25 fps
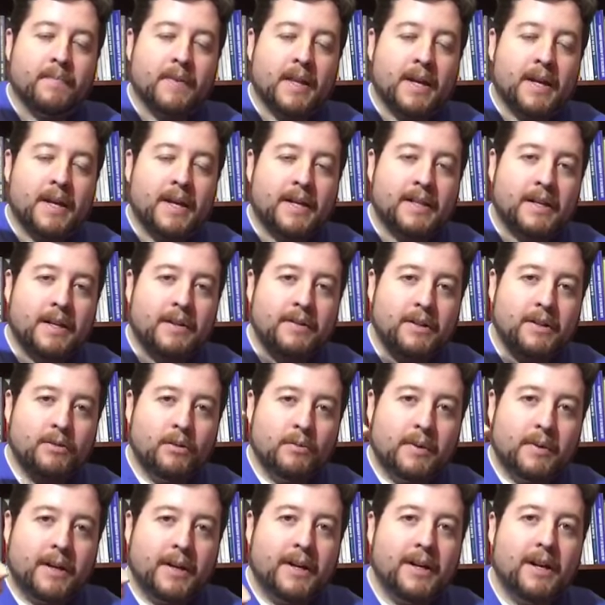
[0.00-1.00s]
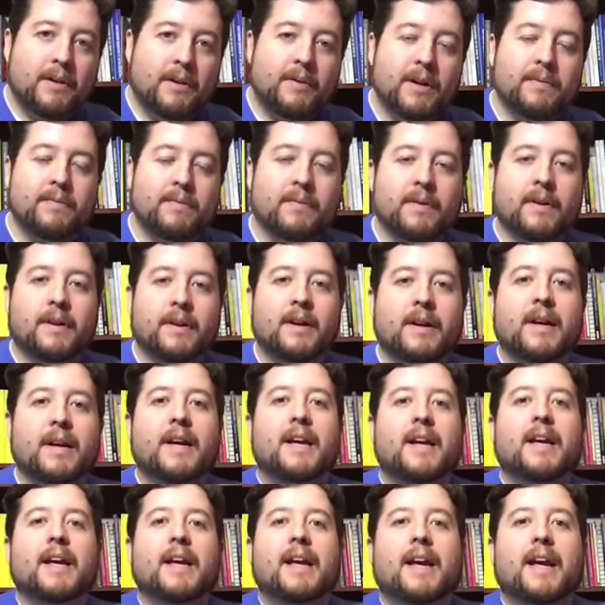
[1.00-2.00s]
a través de tu página web.
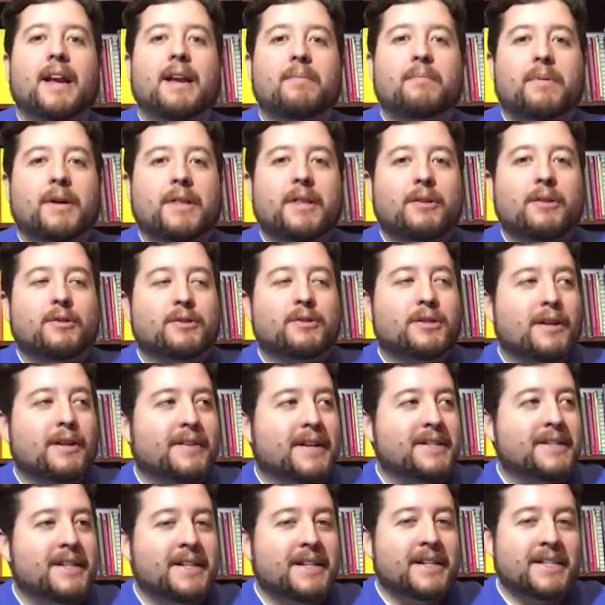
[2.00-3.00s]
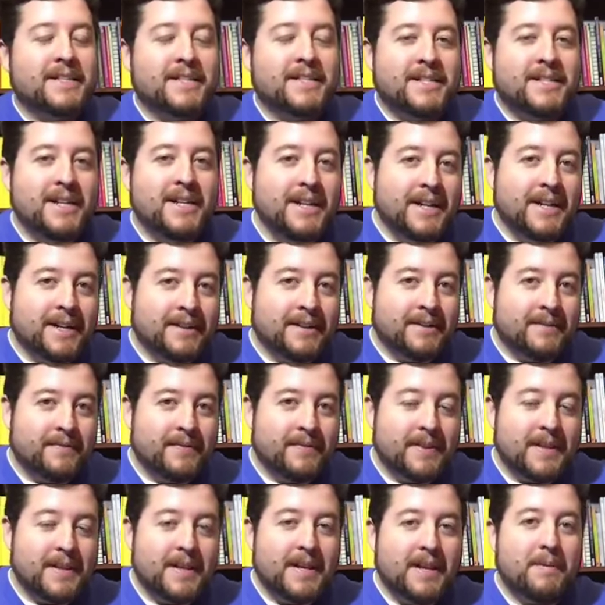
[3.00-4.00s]
El pedido se va a hacer en China.
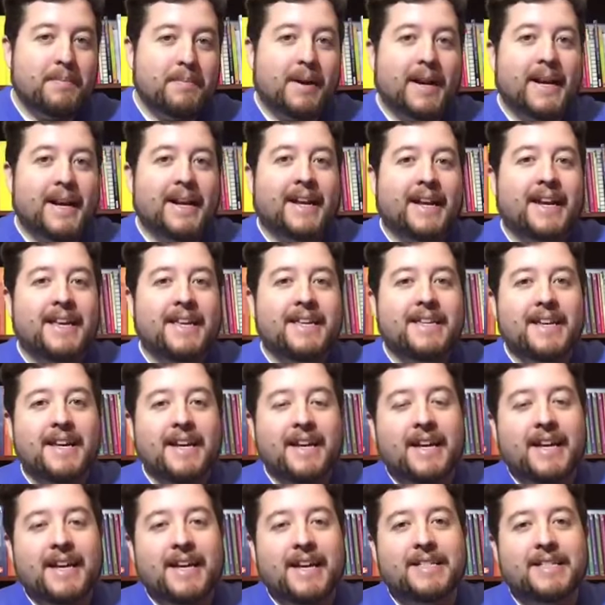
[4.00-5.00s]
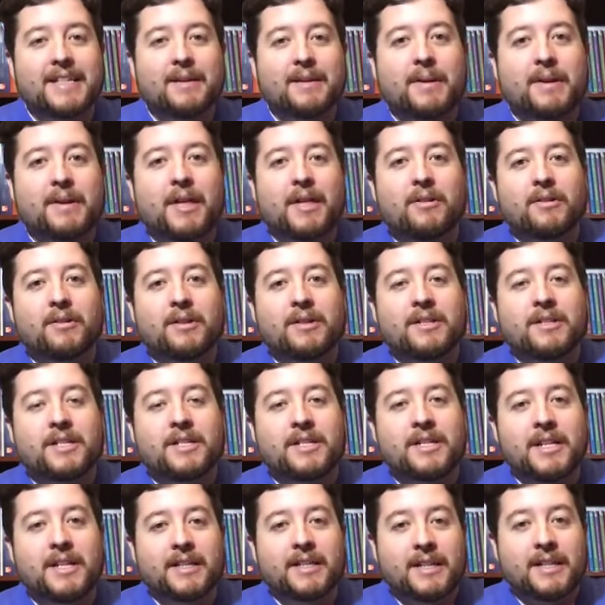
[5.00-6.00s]
Y para que llegue ese pedido
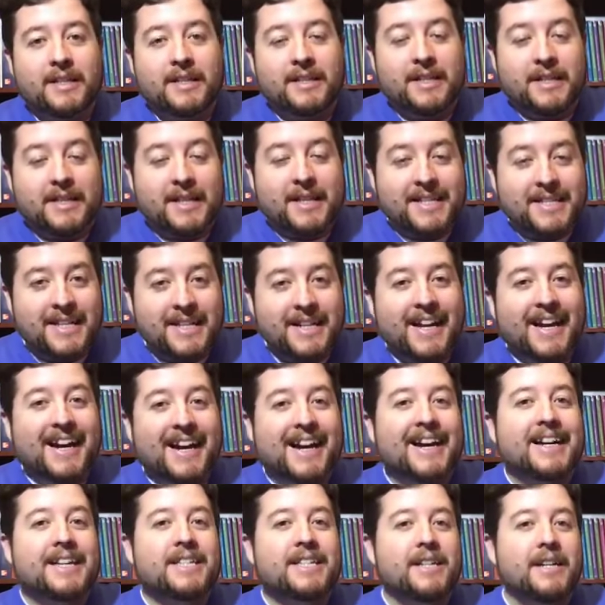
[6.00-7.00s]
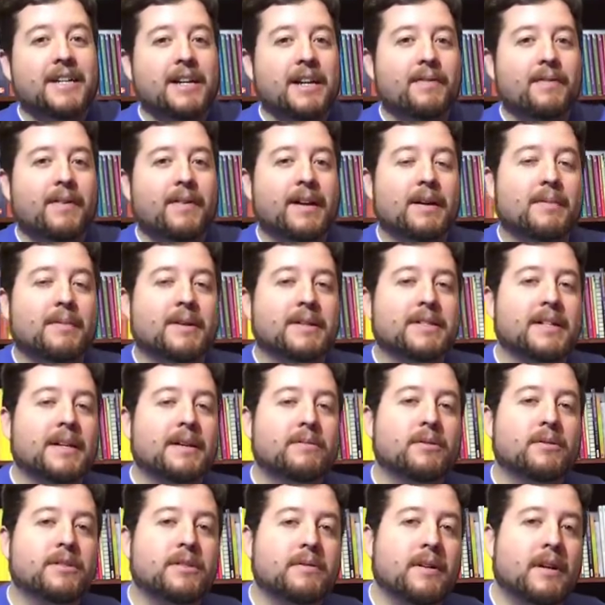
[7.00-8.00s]
desde China a Chile van a pasar
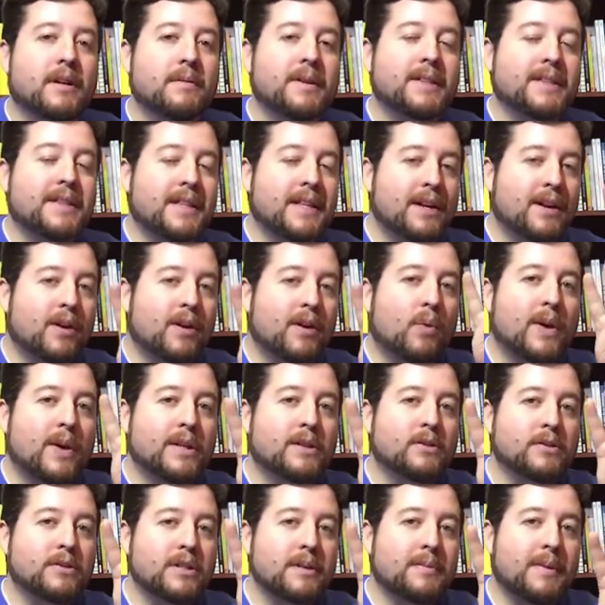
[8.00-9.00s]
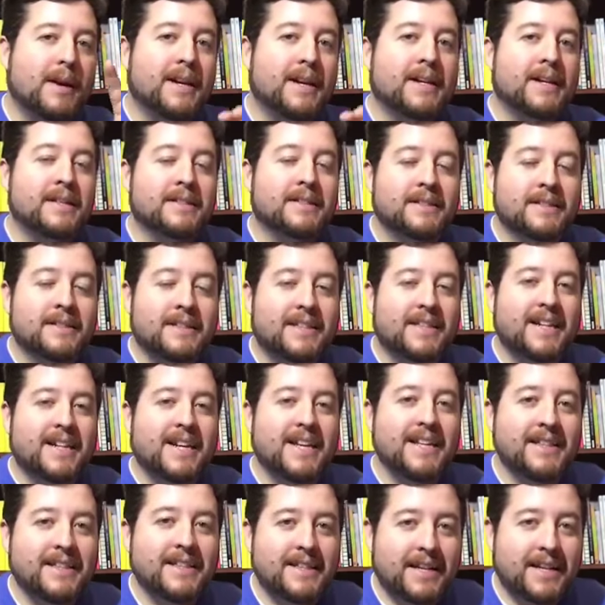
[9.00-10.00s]
aproximadamente 4 semanas,
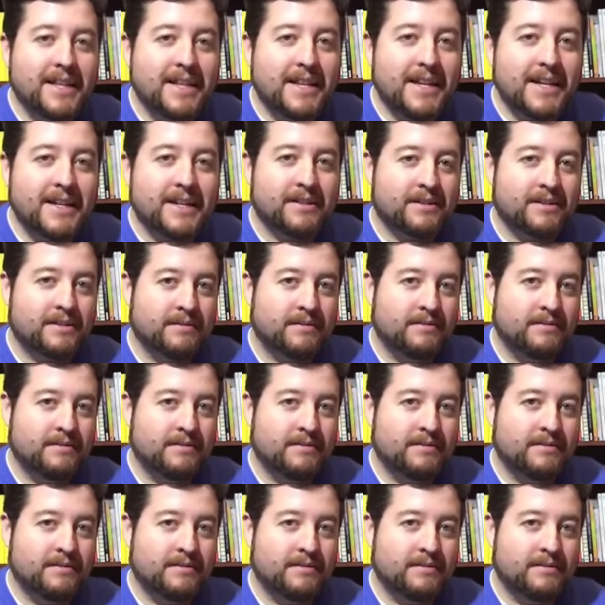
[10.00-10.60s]
30 días.